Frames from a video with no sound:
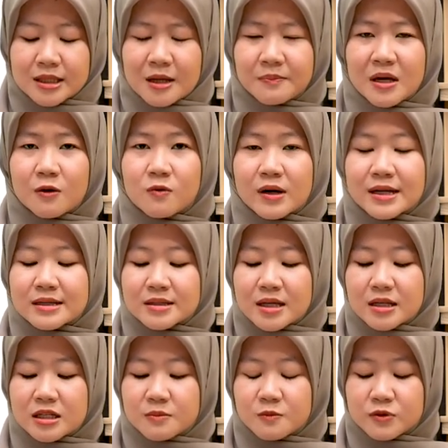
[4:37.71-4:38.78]
Tapi aku rasa
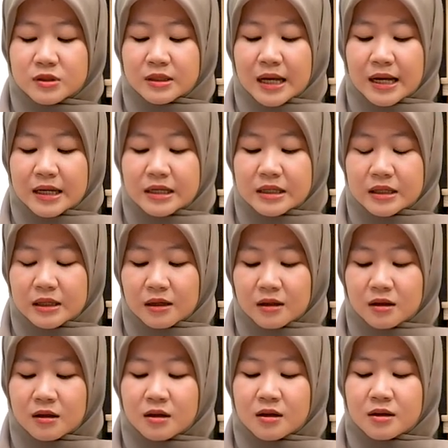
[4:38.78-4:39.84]
ini
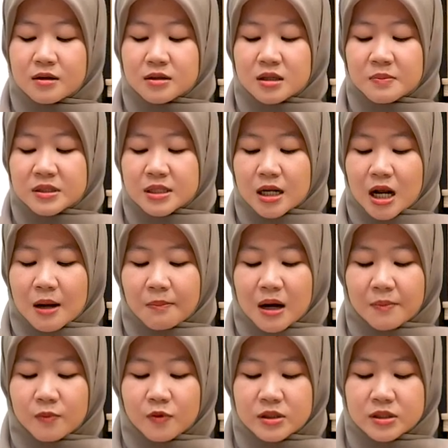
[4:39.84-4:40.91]
mustahil. Sebesar
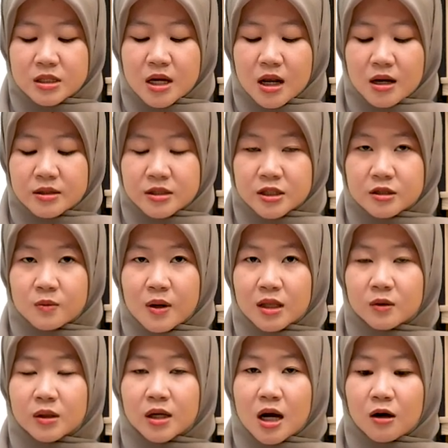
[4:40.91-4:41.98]
apapun segala
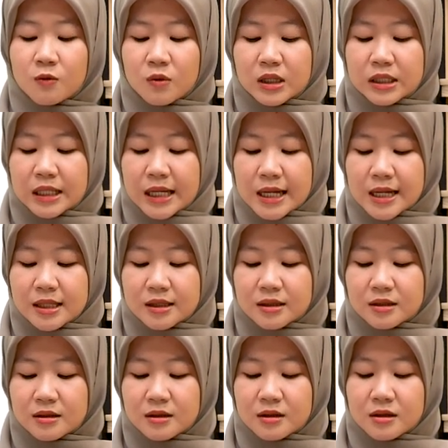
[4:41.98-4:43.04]
sesuatu yang aku lihat,
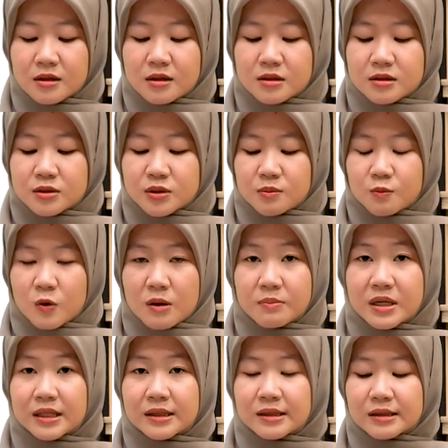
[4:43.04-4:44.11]
semua
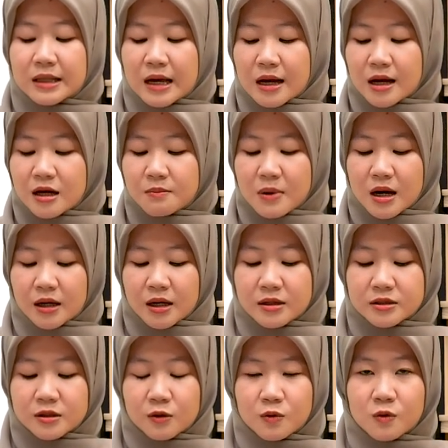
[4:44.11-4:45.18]
bintang,
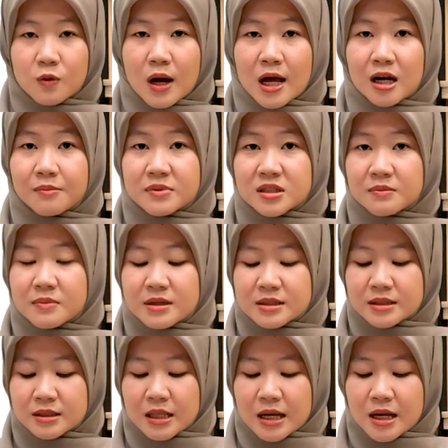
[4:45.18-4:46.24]
bahkan seluruh alam
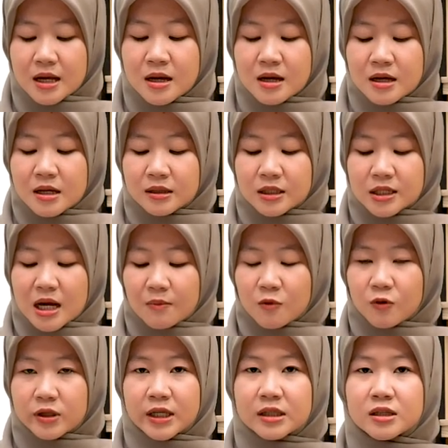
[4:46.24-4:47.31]
semesta, tidak
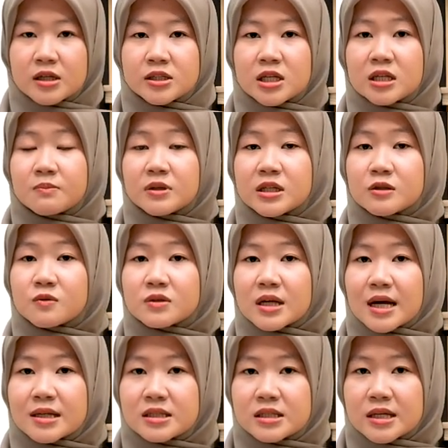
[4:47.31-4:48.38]
mungkin terjadi begitu
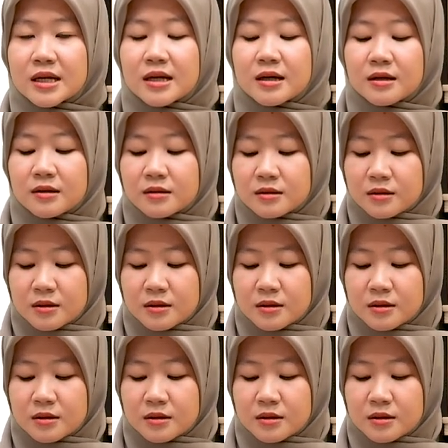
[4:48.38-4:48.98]
saja.